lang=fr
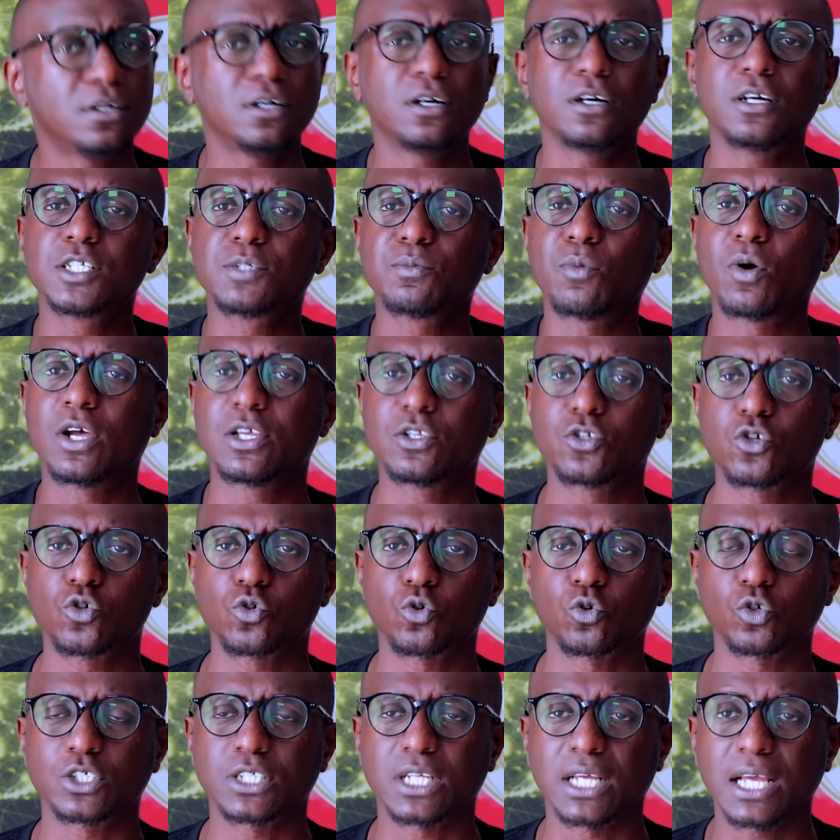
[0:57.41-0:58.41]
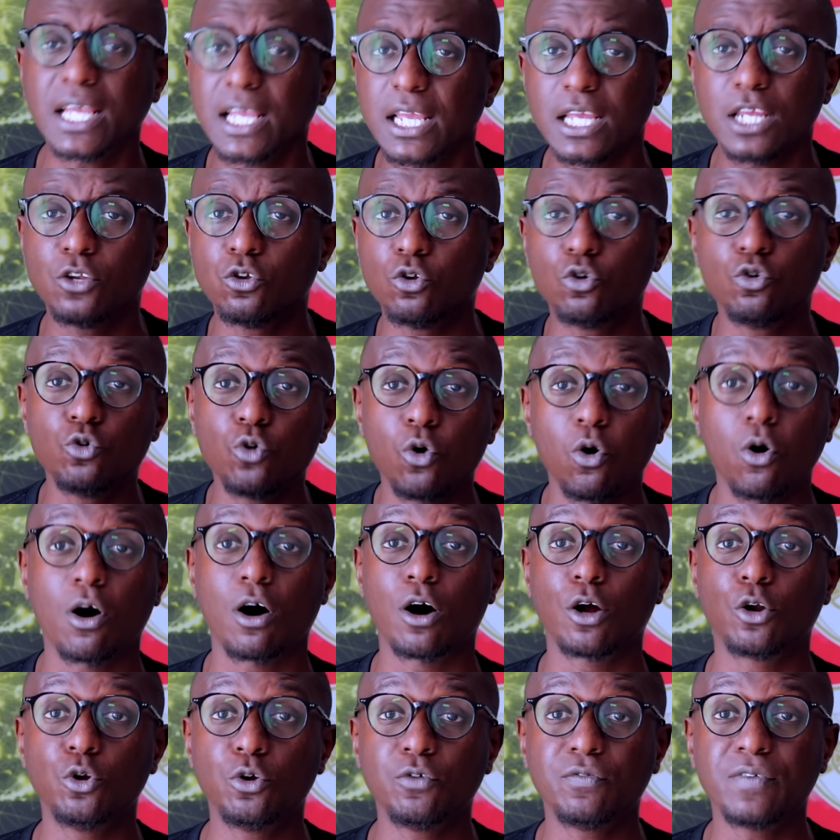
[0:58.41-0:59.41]
Heureusement, ils se sont gérés. Ils le lui ont
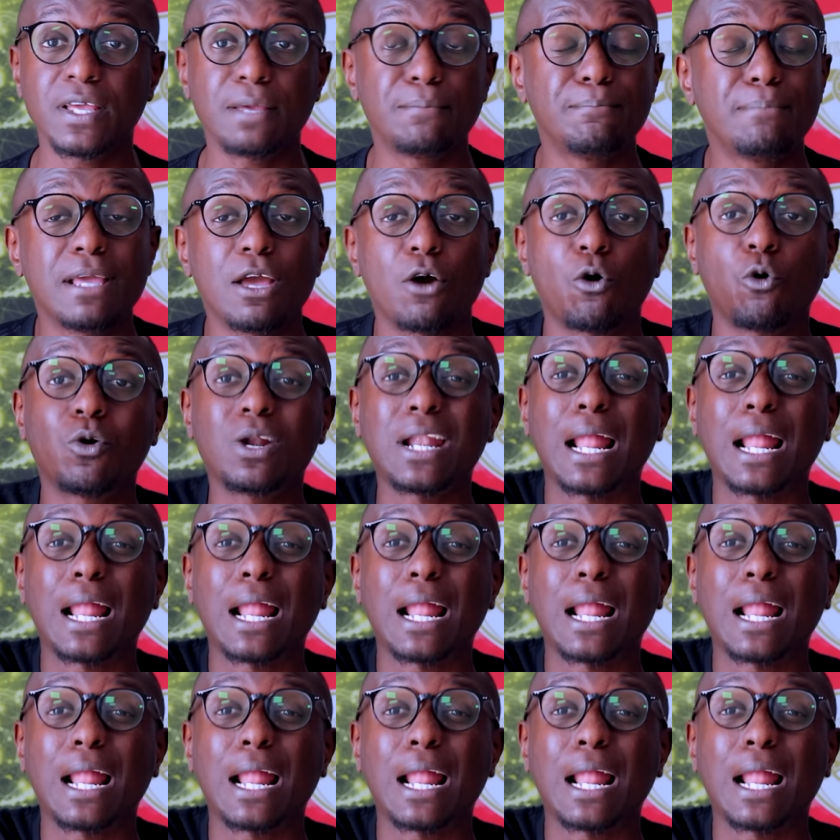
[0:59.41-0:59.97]
enlevé. Mais on